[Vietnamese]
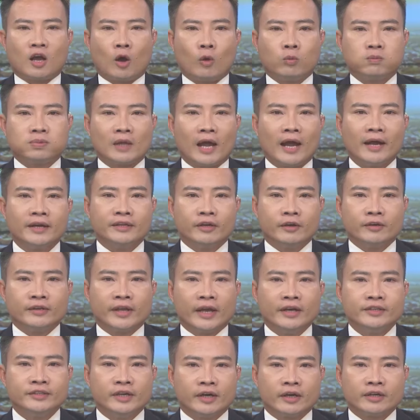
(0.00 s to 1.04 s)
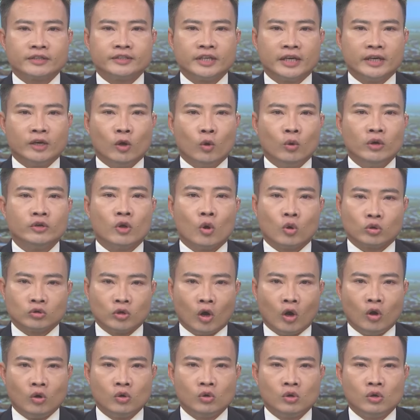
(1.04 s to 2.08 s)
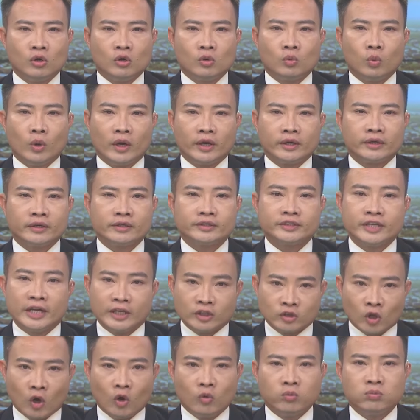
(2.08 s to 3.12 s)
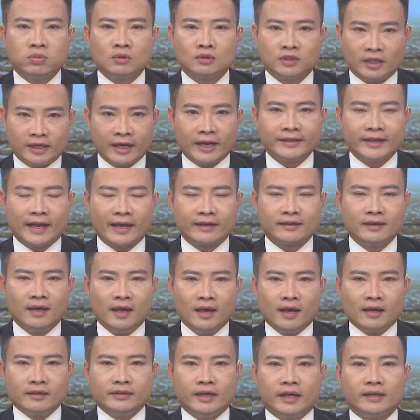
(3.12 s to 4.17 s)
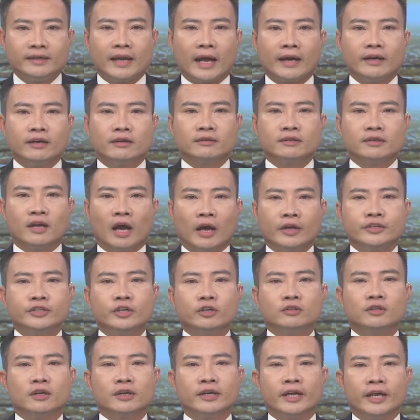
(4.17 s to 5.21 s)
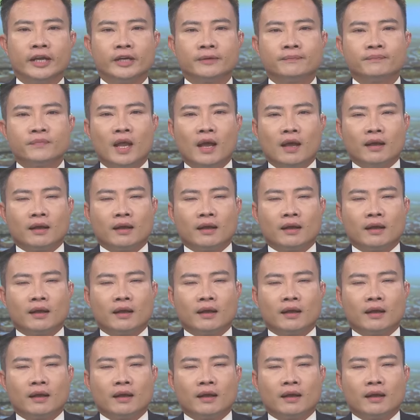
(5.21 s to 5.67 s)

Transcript: Công tác chữa cháy rừng trên núi Cô Tô, huyện Tri Tôn, tỉnh An Giang vẫn đang được khẩn trương thực hiện.